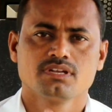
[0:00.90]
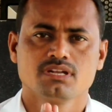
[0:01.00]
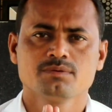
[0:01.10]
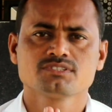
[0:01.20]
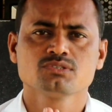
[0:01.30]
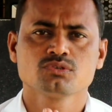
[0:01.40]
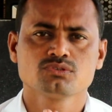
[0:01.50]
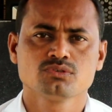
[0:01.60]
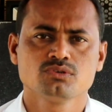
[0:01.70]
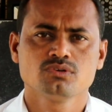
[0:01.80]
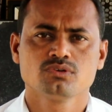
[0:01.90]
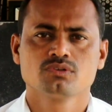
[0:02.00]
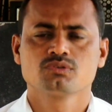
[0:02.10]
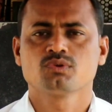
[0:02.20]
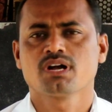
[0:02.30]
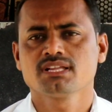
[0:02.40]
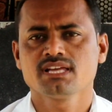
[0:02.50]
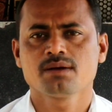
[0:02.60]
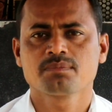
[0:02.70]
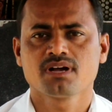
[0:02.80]
नमस्ते दोस्तों स्वागत
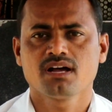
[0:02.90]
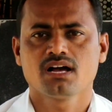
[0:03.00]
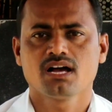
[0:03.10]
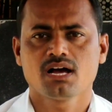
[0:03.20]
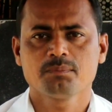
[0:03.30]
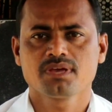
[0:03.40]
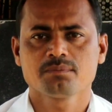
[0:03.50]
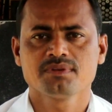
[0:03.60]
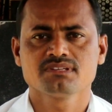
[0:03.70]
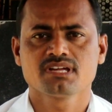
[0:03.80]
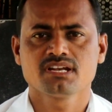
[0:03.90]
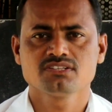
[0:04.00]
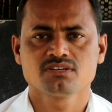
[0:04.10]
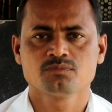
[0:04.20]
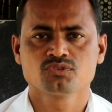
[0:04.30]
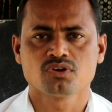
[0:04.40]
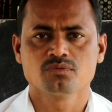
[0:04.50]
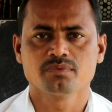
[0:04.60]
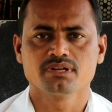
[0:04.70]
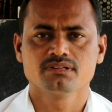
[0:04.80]
है आपका आपके अपने चैनल शंभो
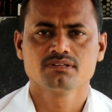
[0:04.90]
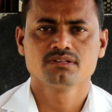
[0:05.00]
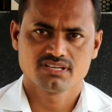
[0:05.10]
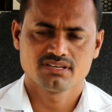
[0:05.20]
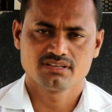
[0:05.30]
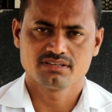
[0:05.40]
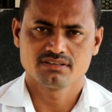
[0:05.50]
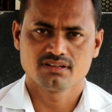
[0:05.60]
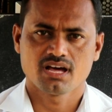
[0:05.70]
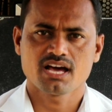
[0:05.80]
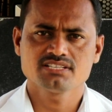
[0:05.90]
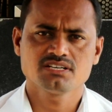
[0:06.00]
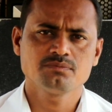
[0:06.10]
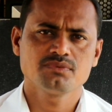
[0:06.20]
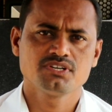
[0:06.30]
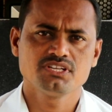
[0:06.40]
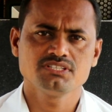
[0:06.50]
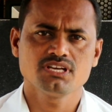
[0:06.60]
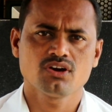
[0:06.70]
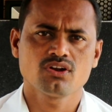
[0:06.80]
साउंड पर आज हम
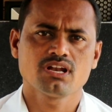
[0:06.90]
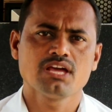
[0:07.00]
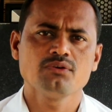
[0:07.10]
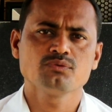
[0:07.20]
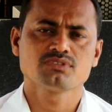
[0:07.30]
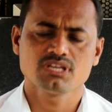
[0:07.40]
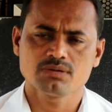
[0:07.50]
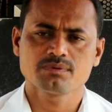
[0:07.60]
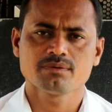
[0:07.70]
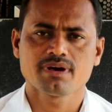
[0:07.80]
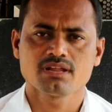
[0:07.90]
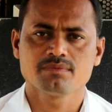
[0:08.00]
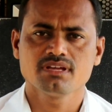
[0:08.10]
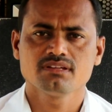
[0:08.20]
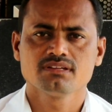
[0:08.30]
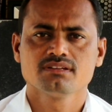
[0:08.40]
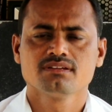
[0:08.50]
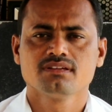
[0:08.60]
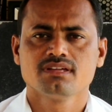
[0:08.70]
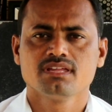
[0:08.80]
डीजे और लाइव सेटअप के बारे में
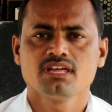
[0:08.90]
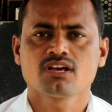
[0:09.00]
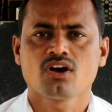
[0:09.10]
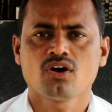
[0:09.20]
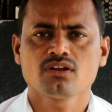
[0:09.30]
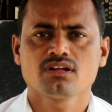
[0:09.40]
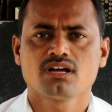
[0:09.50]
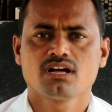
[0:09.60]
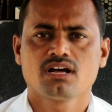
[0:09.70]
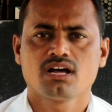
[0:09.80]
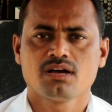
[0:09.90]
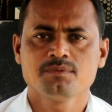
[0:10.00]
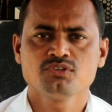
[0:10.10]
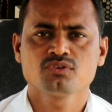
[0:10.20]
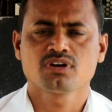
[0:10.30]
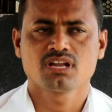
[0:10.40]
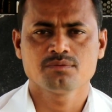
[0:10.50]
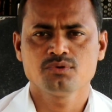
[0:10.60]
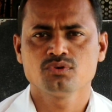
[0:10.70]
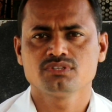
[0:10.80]
एक और हमें जो
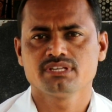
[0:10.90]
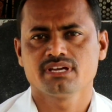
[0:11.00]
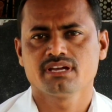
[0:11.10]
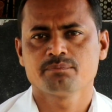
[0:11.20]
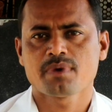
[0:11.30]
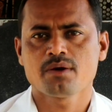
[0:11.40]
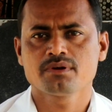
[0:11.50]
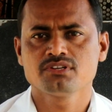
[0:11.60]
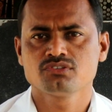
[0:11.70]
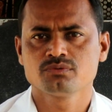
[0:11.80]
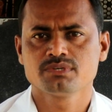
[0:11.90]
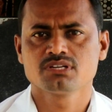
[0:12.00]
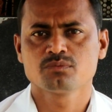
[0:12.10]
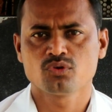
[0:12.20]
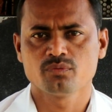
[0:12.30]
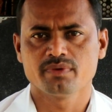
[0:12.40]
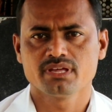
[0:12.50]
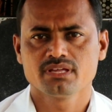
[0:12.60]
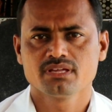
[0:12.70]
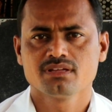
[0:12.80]
खराबी होती है पावर डिस्ट्रीब्यूटर बोर्ड में